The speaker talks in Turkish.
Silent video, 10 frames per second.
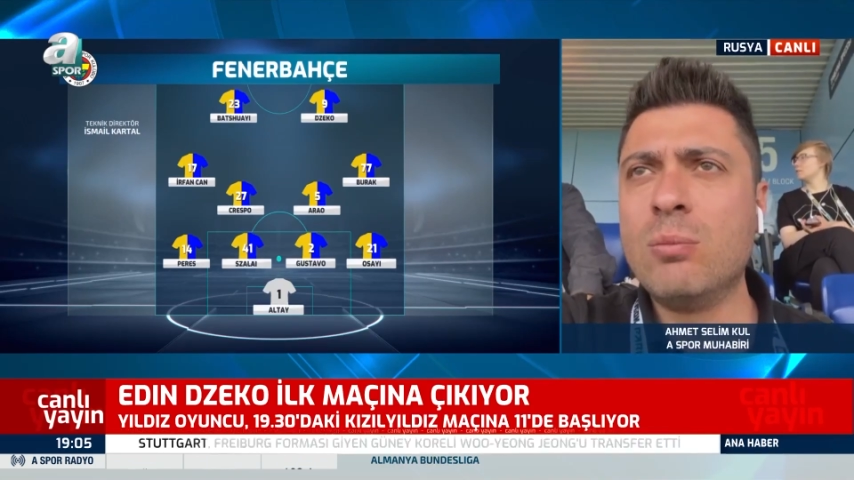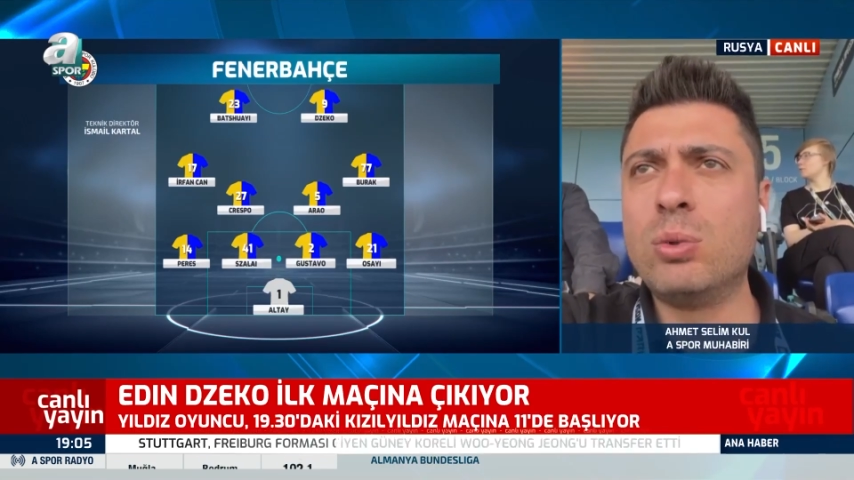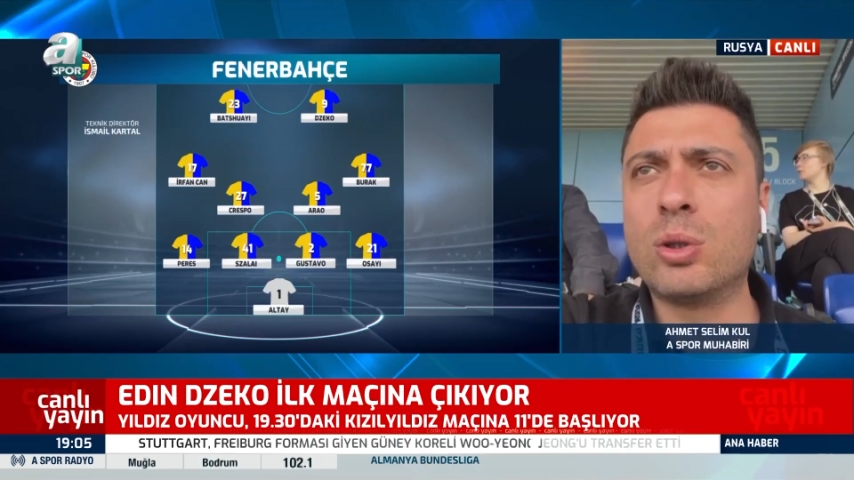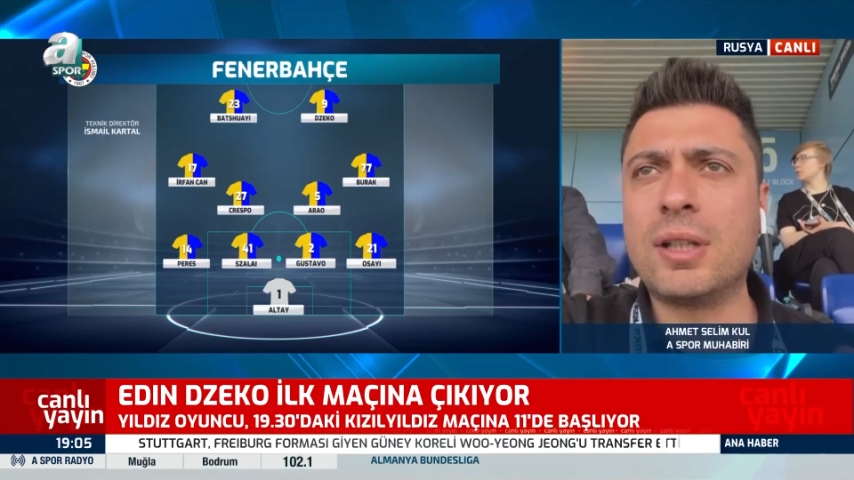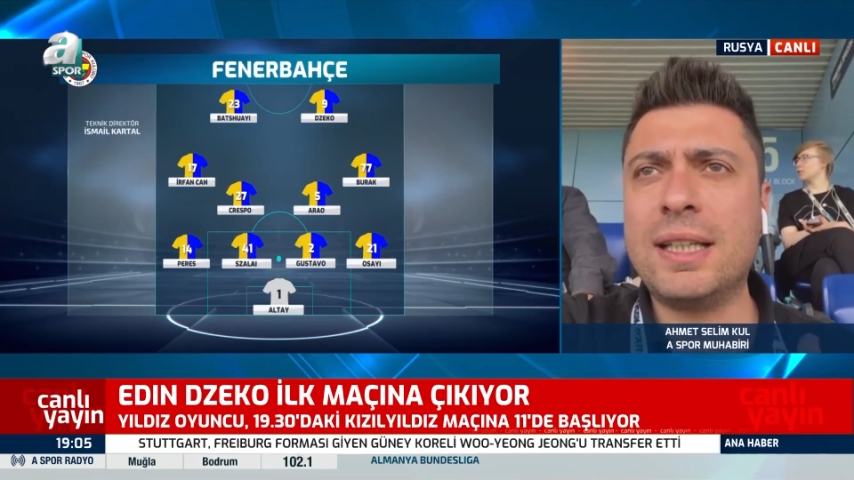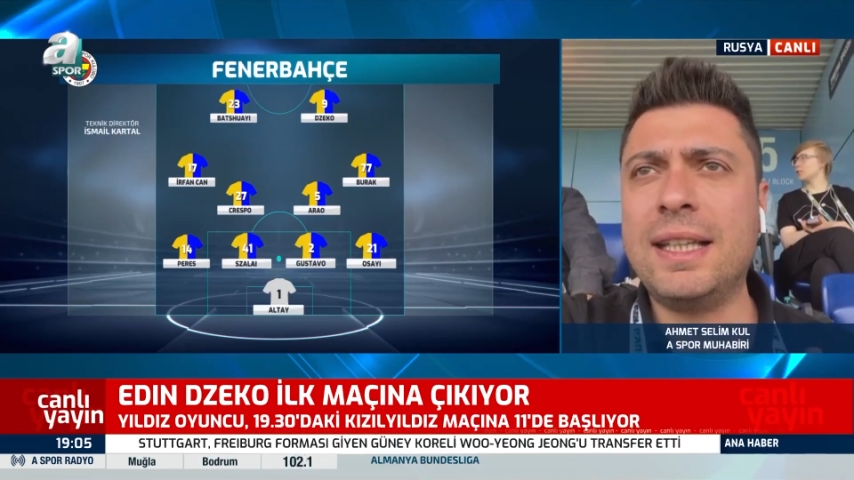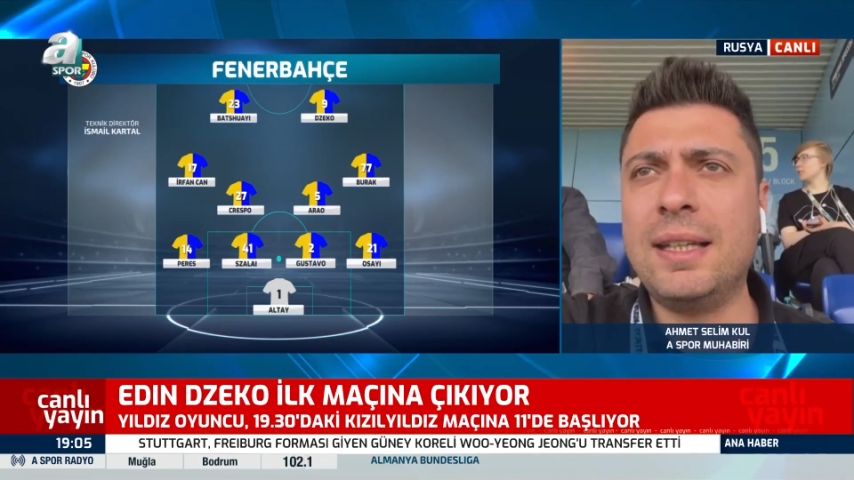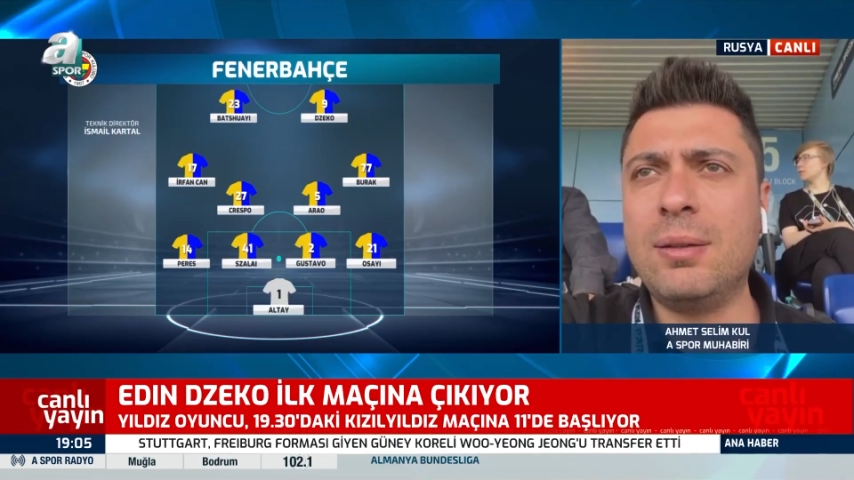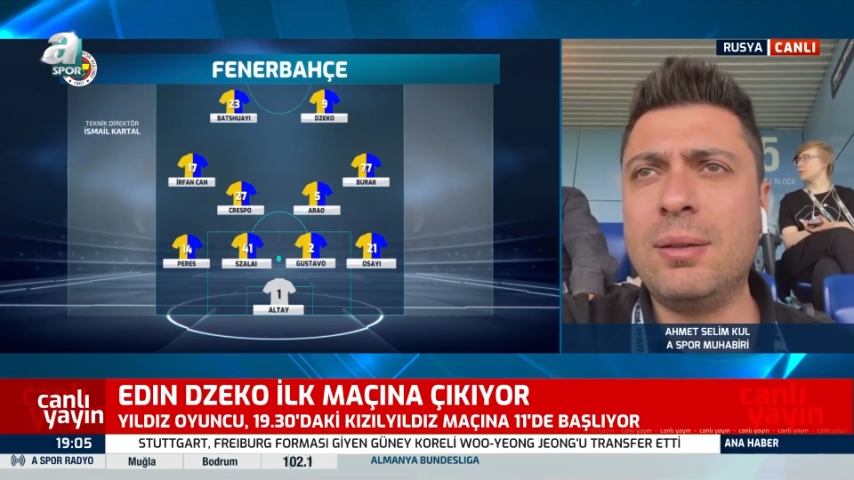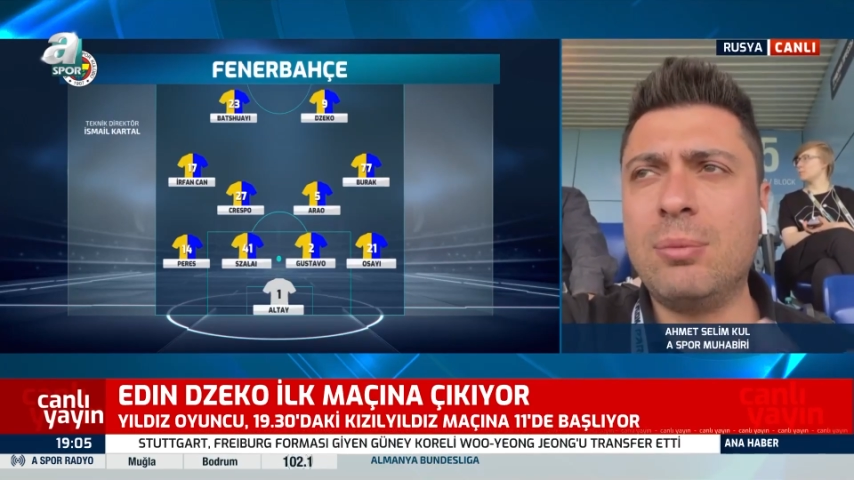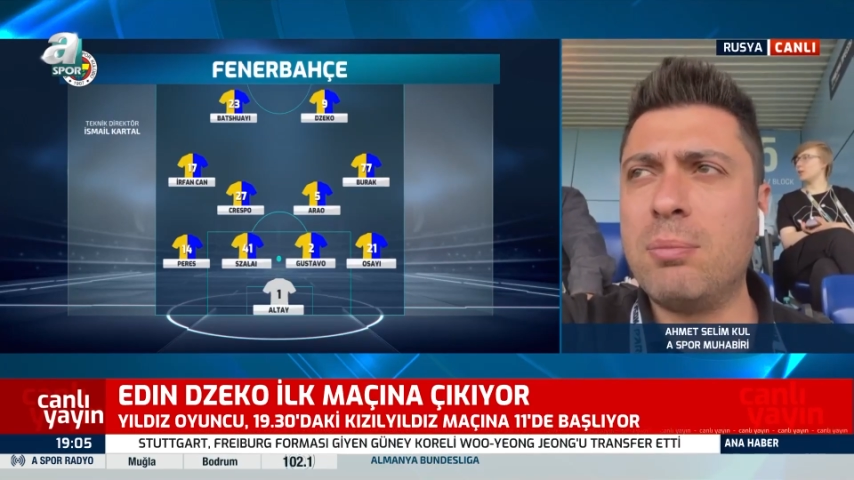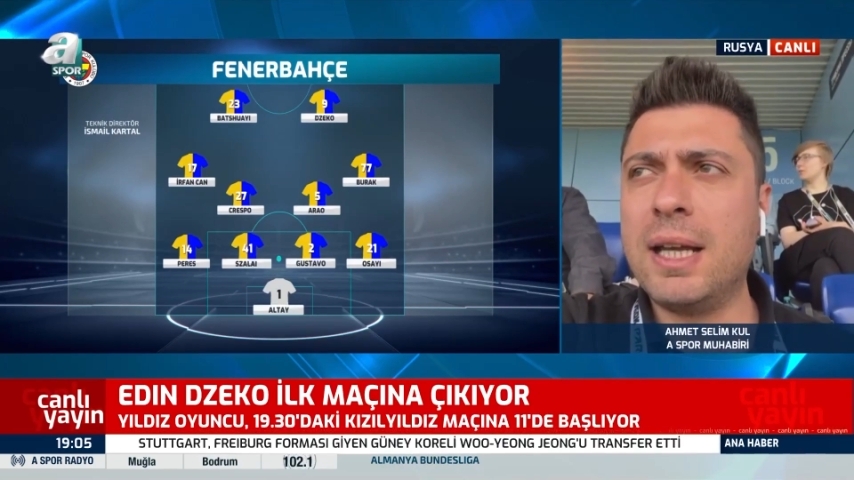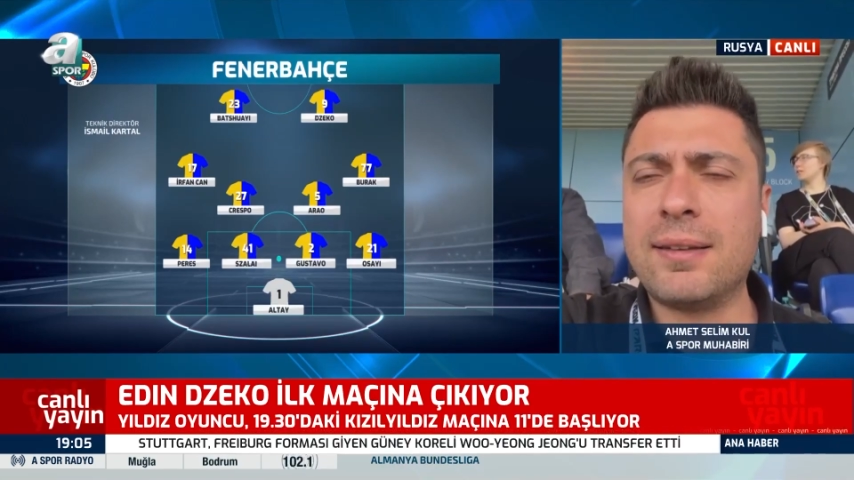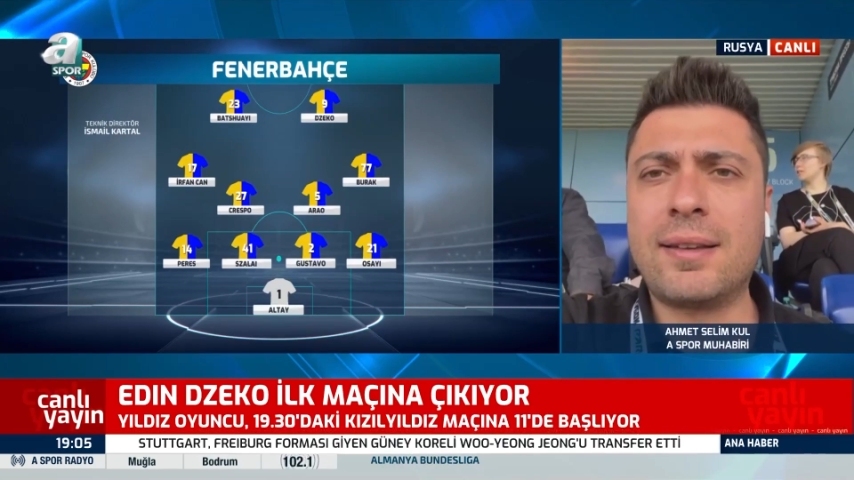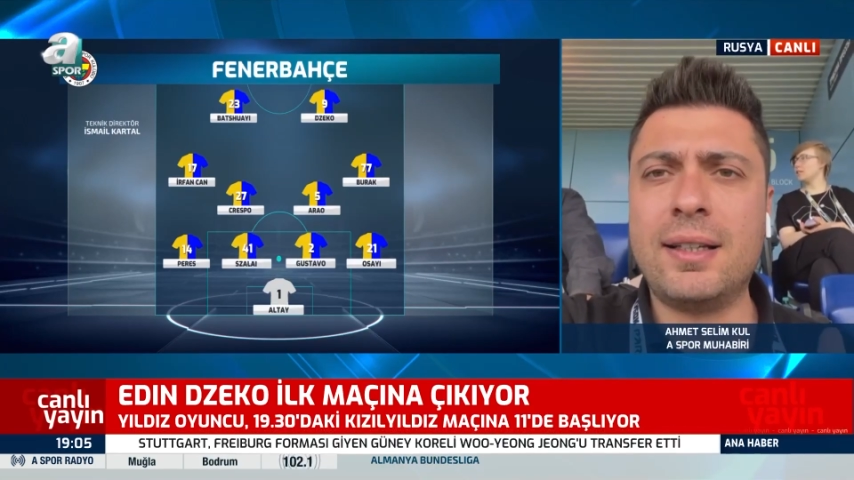Burada dediğim gibi
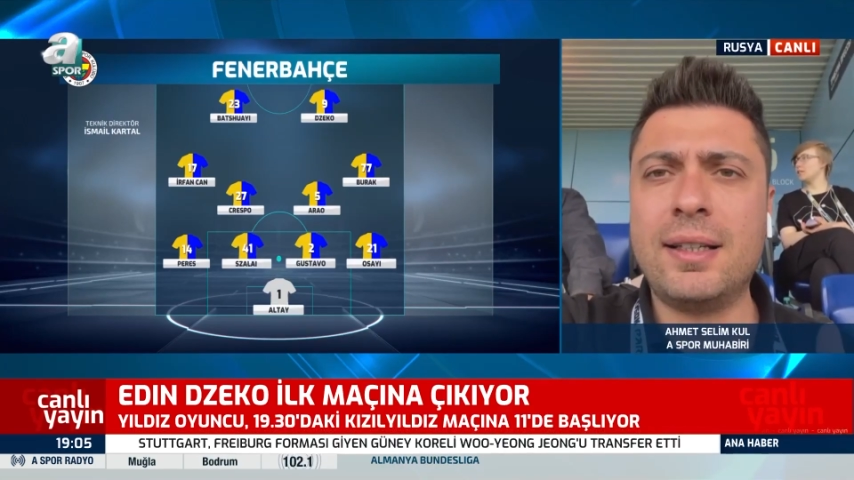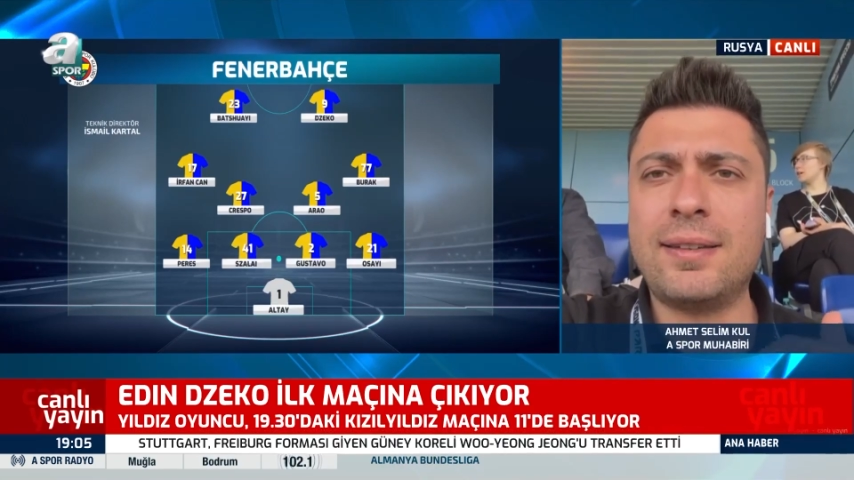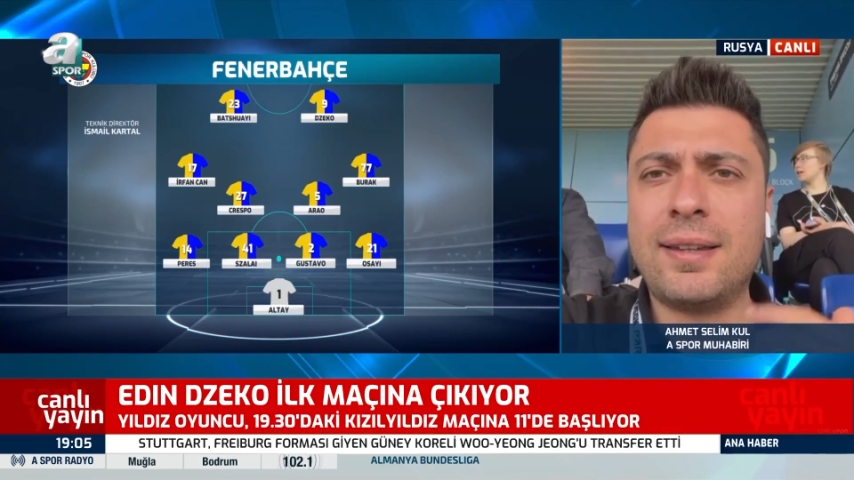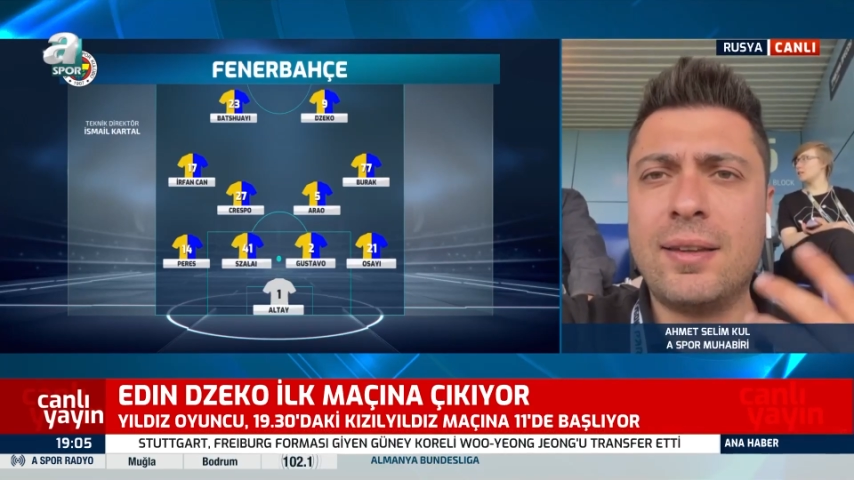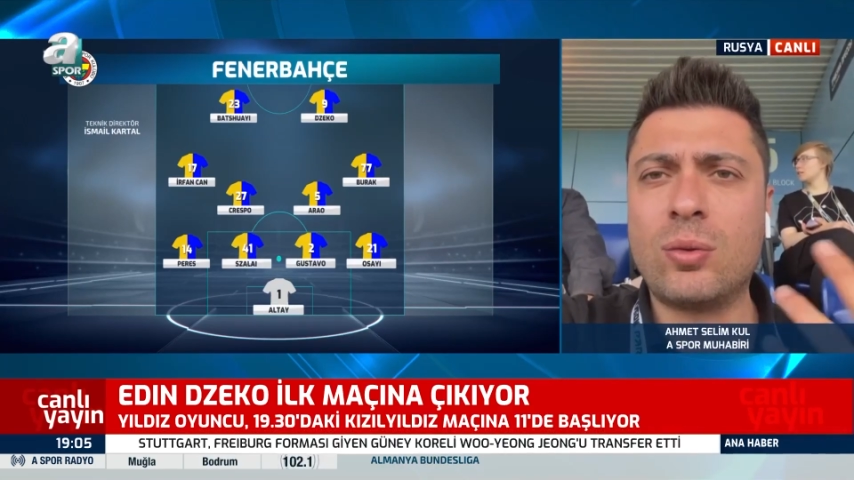biraz daha